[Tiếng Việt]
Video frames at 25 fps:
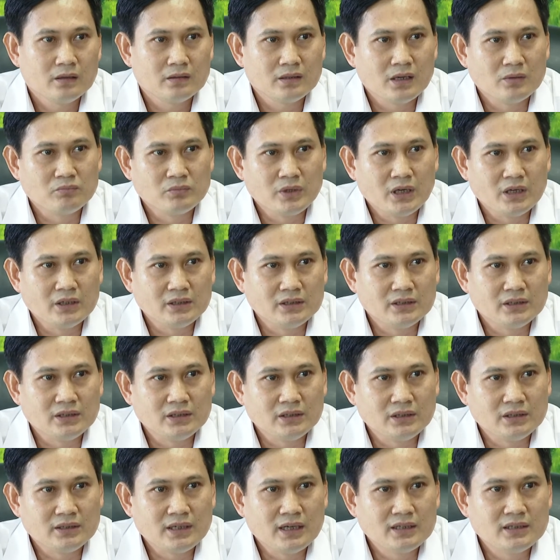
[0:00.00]
Đồng thời
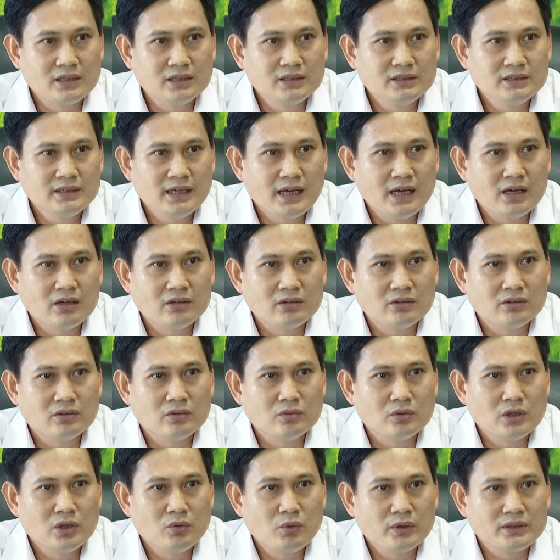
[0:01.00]
thì căn cứ
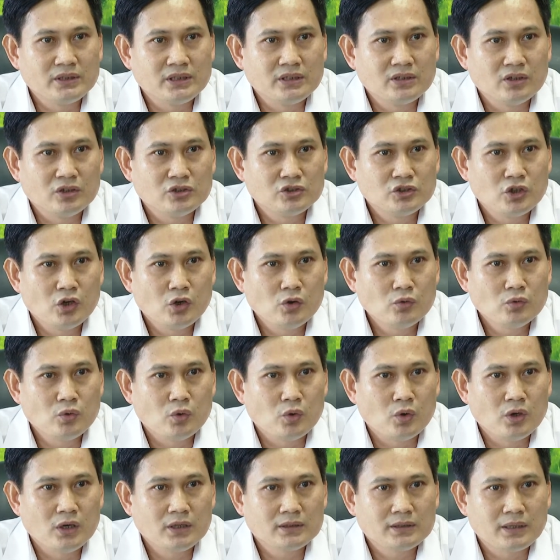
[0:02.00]
vào kế hoạch chuyển đổi số
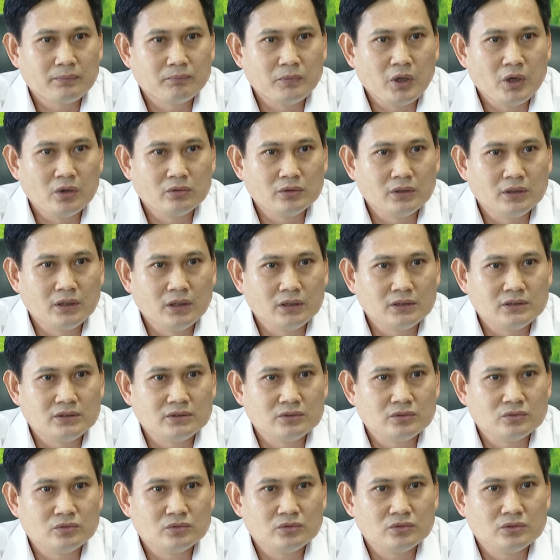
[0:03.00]
của Tập đoàn Điện lực
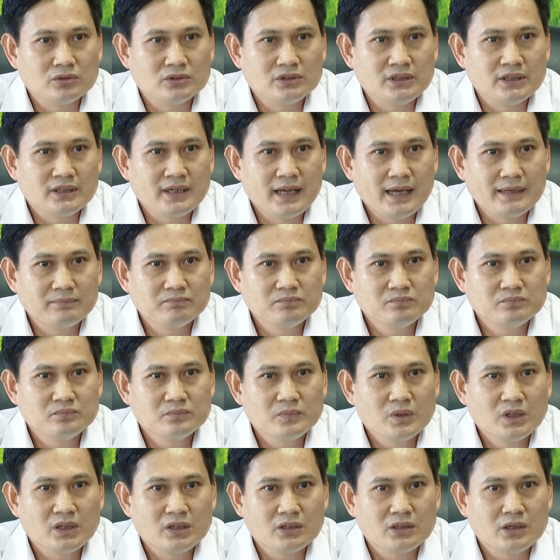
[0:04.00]
Việt Nam,
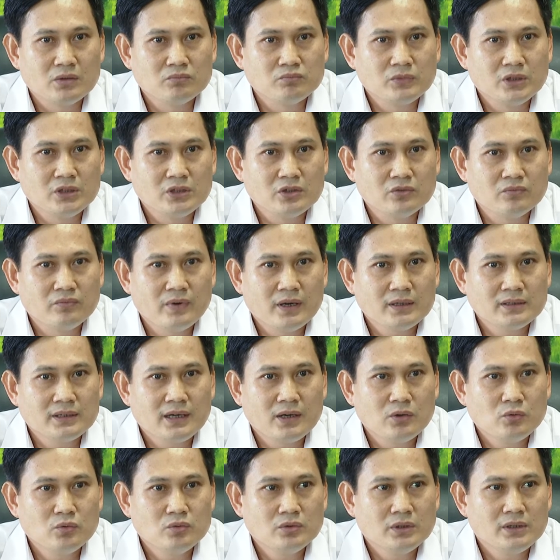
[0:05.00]
công ty cũng phấn
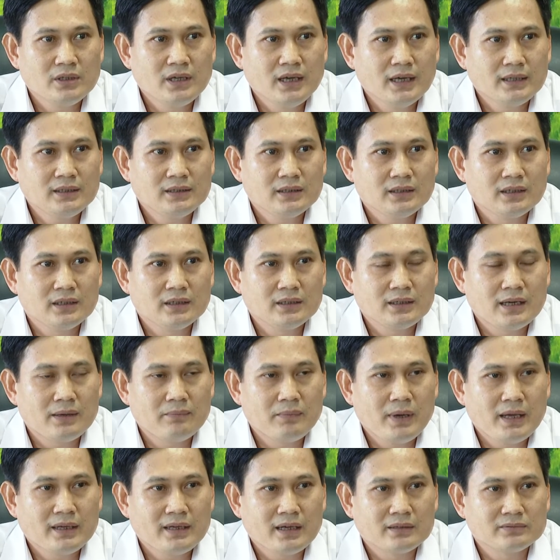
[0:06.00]
đấu đến hết
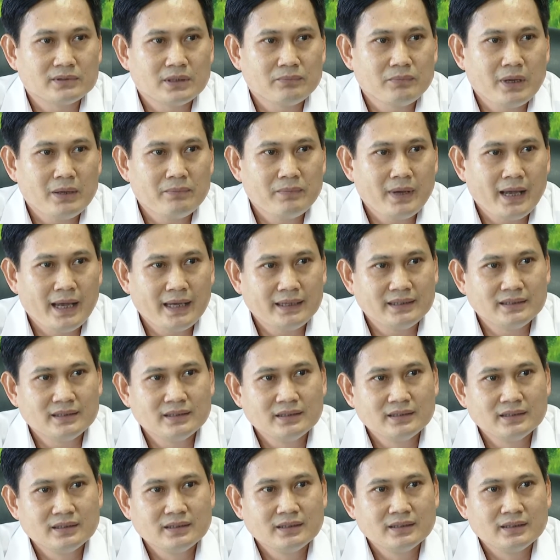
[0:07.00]
năm 2022
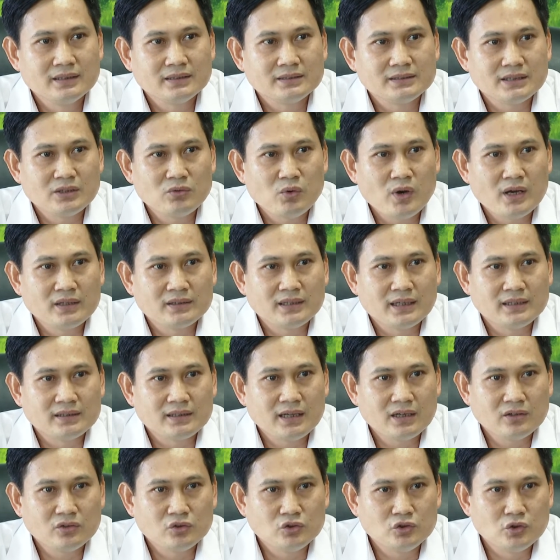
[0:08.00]
sẽ hoàn thành
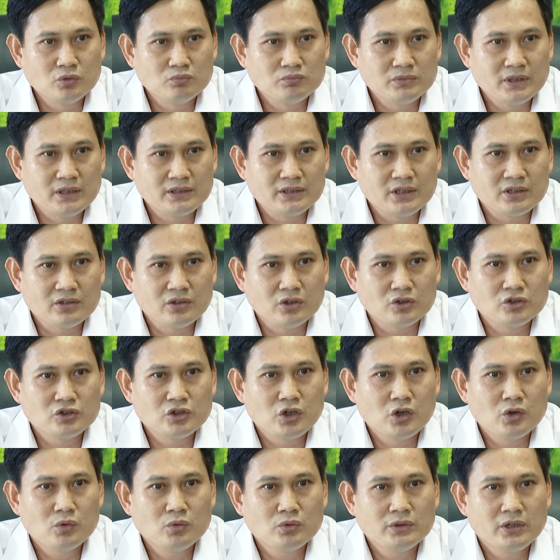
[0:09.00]
các nội dung về chuyển đổi
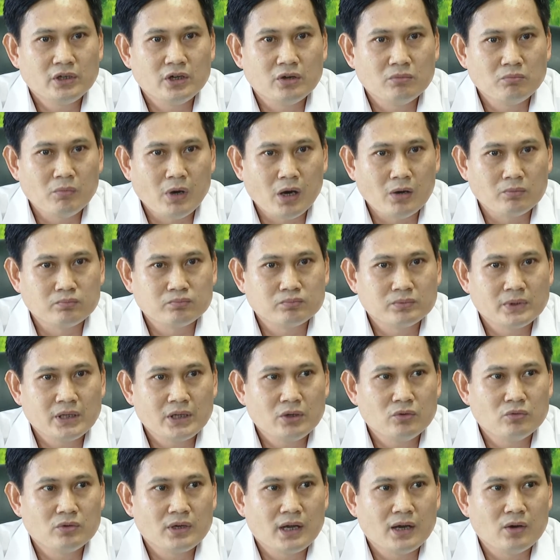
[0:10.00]
số giai đoạn 1 theo
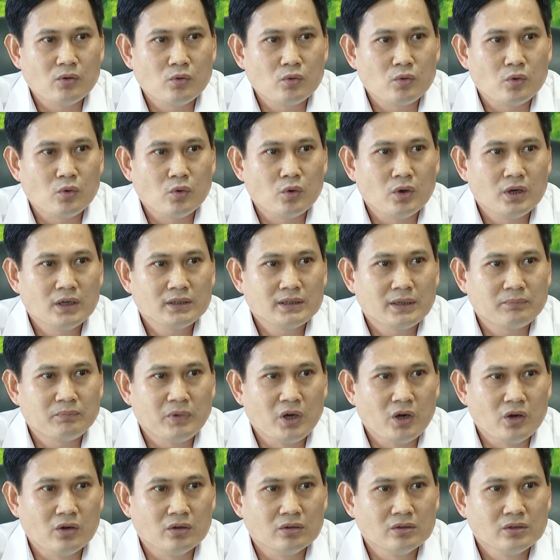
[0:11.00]
yêu cầu của tập
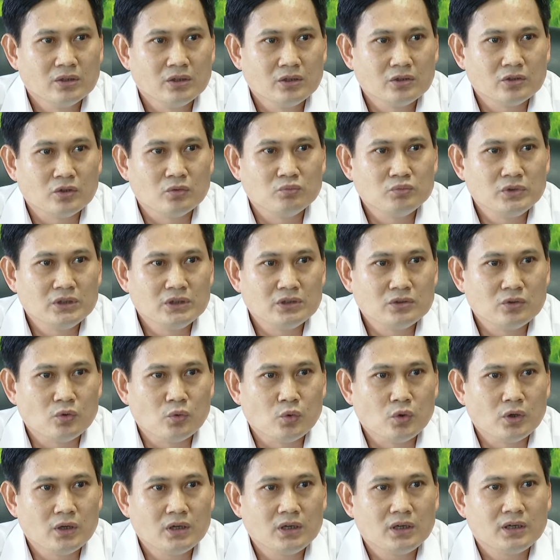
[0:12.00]
đoàn cũng như
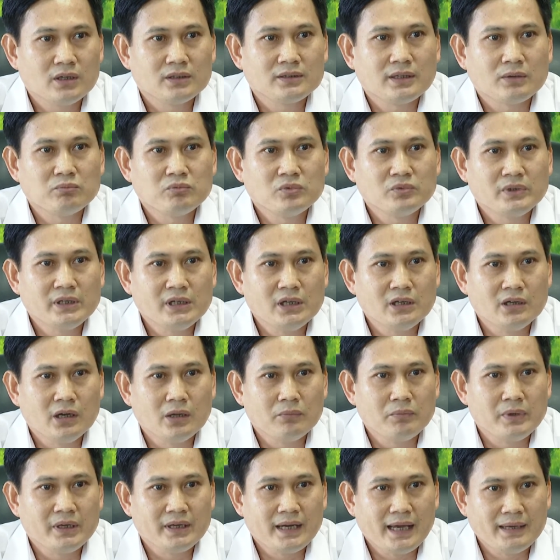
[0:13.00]
của Tổng công ty Điện
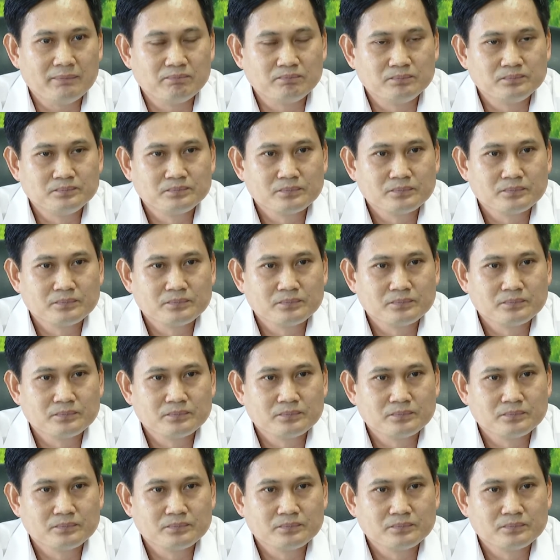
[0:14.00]
lực Việt Nam.